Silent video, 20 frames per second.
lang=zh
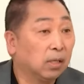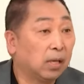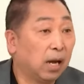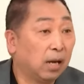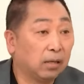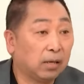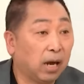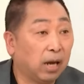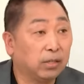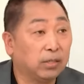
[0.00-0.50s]

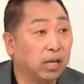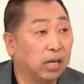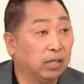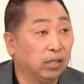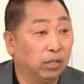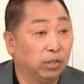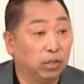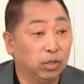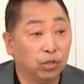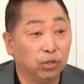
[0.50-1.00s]
喀喀
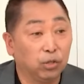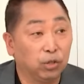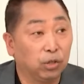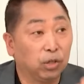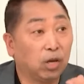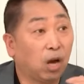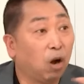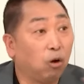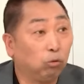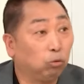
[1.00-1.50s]
山已经
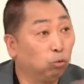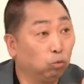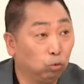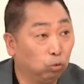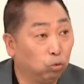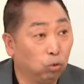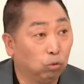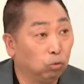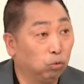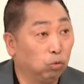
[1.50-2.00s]
是高
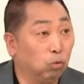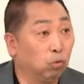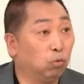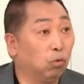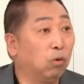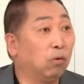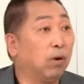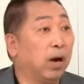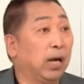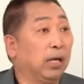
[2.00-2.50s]
度中中
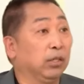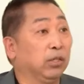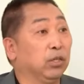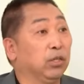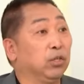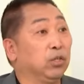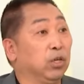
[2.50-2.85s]
国化的